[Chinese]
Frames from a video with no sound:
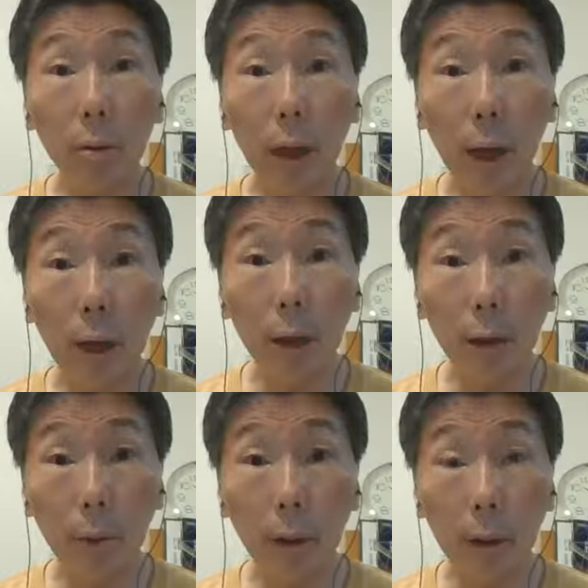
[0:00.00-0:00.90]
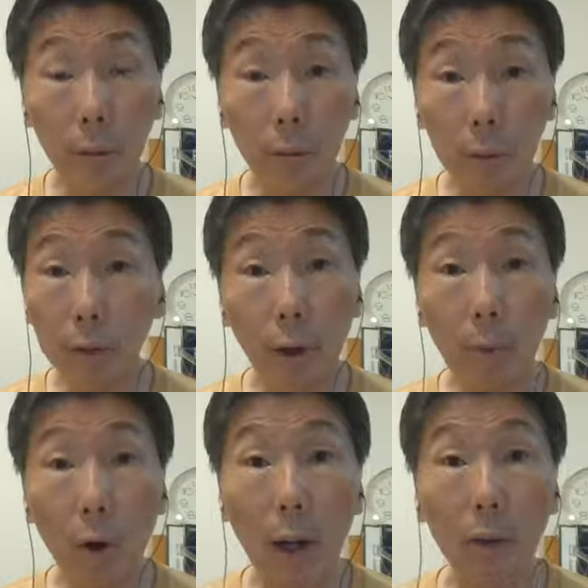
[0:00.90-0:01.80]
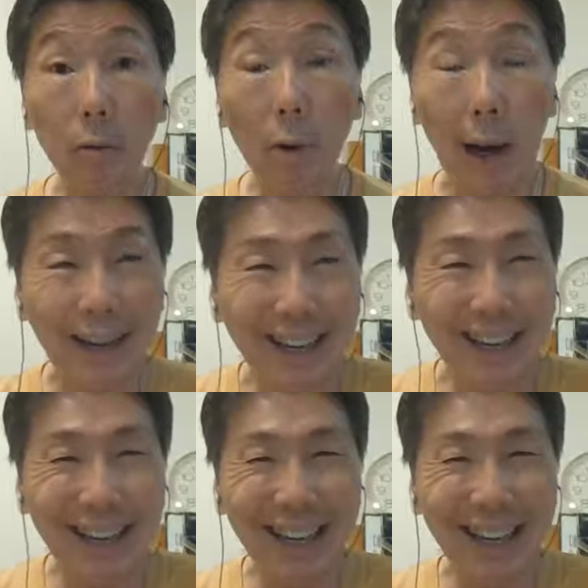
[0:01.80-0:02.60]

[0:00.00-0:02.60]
塔台人根本直接把我赶出来，